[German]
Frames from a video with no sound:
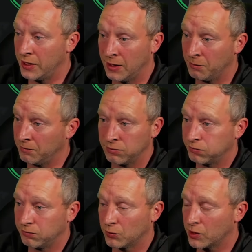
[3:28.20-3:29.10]
nicht nehmen.
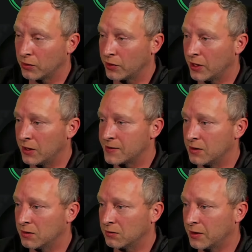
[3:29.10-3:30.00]
Muss ich euch ehrlich
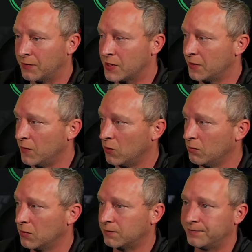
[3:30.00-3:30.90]
sagen. Ich weiß nicht
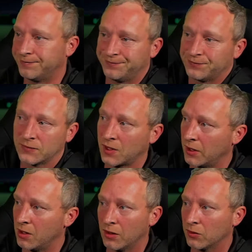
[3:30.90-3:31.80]
warum.
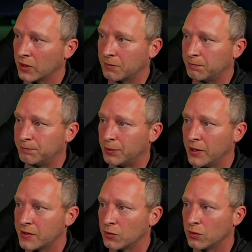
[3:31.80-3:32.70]
Keine Ahnung, ich bin
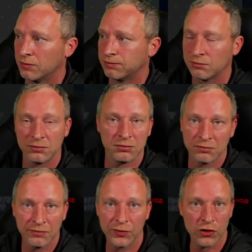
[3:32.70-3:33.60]
nicht so
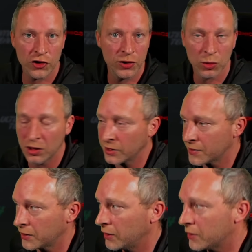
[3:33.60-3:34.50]
für Ginola,
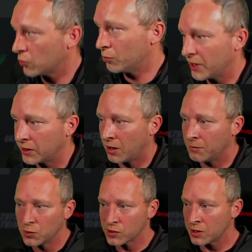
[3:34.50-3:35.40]
dass ich den jetzt unbedingt
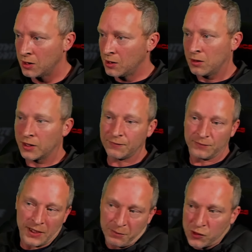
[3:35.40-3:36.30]
haben muss.
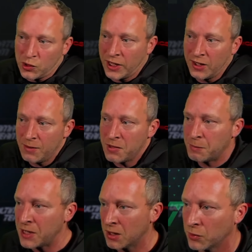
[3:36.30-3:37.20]
Ich muss auch keinen
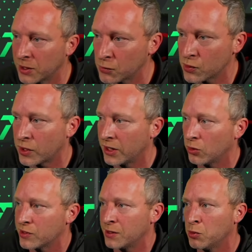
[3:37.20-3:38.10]
MAP haben, ich muss auch keinen
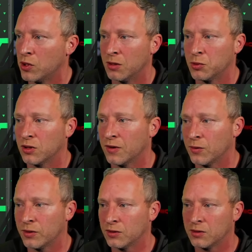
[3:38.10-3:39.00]
Eusebio haben oder
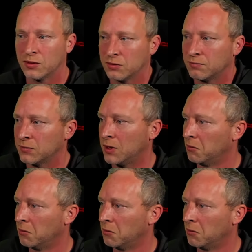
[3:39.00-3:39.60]
so, ne? Also.